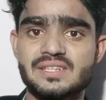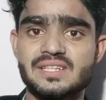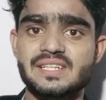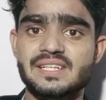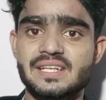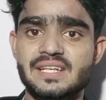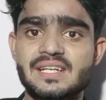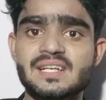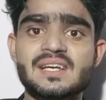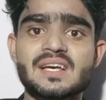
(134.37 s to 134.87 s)

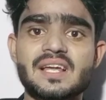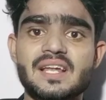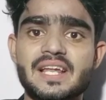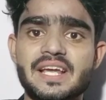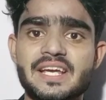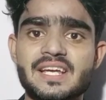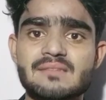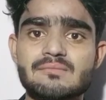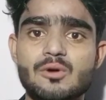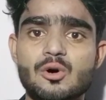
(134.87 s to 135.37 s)
सकती है
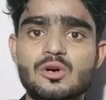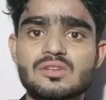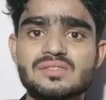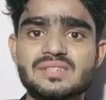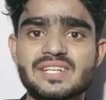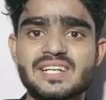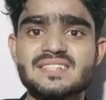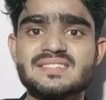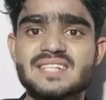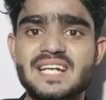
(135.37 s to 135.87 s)
लेकिन बहुत
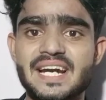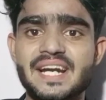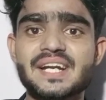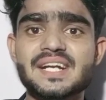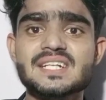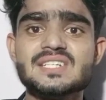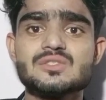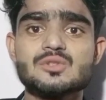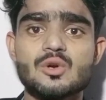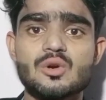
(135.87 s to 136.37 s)
सारे
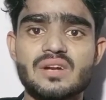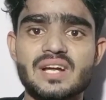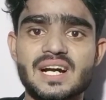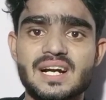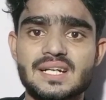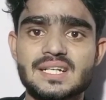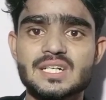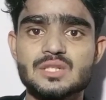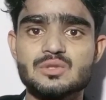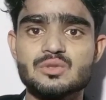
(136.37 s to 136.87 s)
साइंटिस्ट और
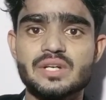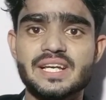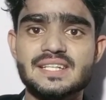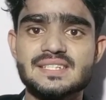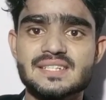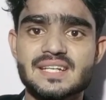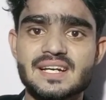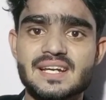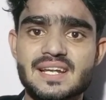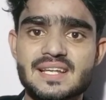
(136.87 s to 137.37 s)
डॉक्टर जो है
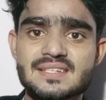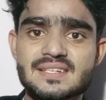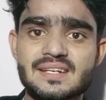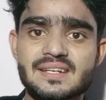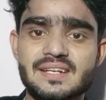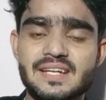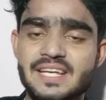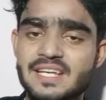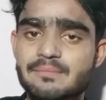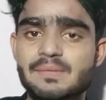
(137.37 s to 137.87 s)
इसका
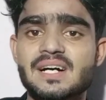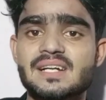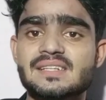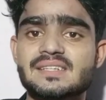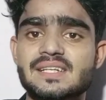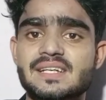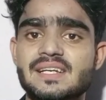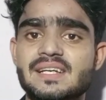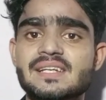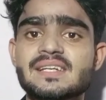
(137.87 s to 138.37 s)
रीज़न नहीं
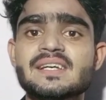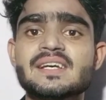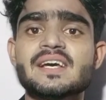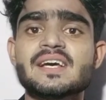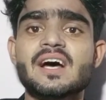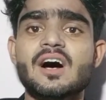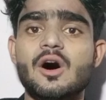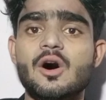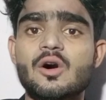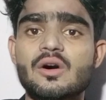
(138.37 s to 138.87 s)
मानते
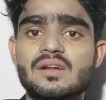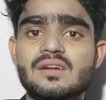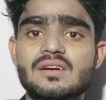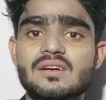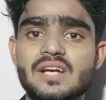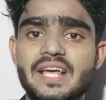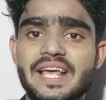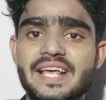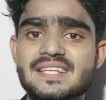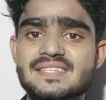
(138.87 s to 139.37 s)
हैं और
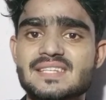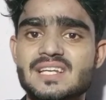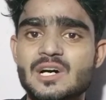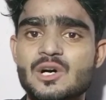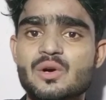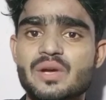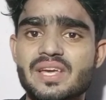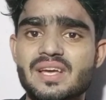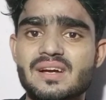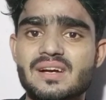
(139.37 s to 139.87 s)
इस
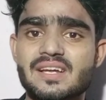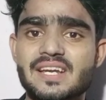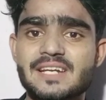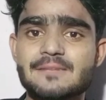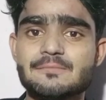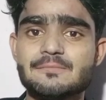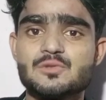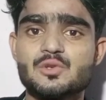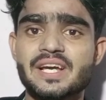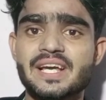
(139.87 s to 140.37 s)
गाँव के
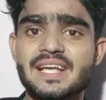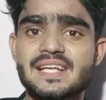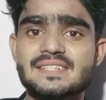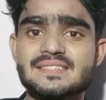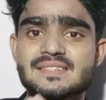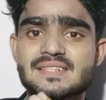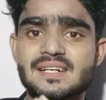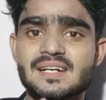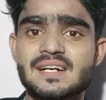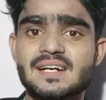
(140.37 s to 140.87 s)
करीब जो है
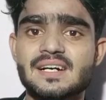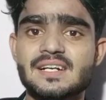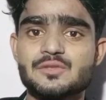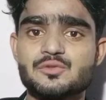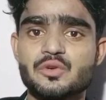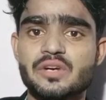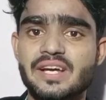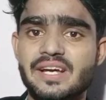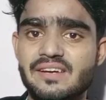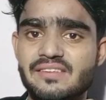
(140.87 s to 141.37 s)
इसका
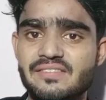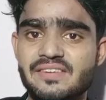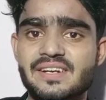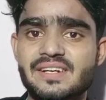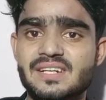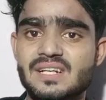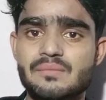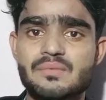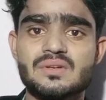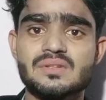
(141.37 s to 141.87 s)
जो है
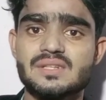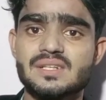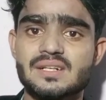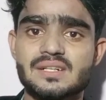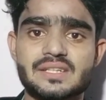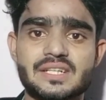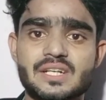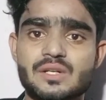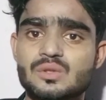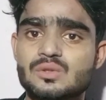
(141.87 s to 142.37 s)
इफेक्ट अभी
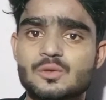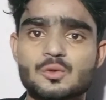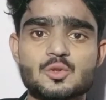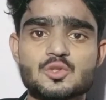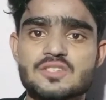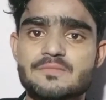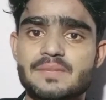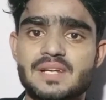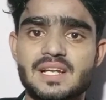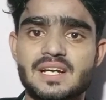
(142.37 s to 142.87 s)
तक देखने को
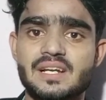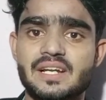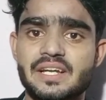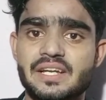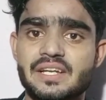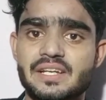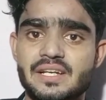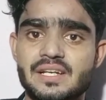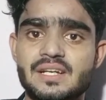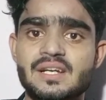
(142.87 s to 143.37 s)
कुछ मिला
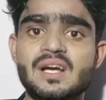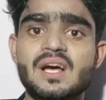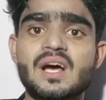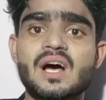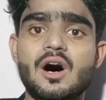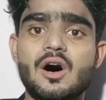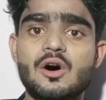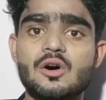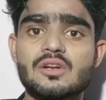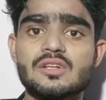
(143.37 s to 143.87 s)
नहीं है
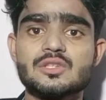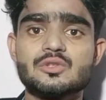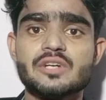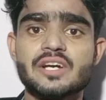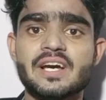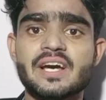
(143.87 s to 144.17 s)
और जो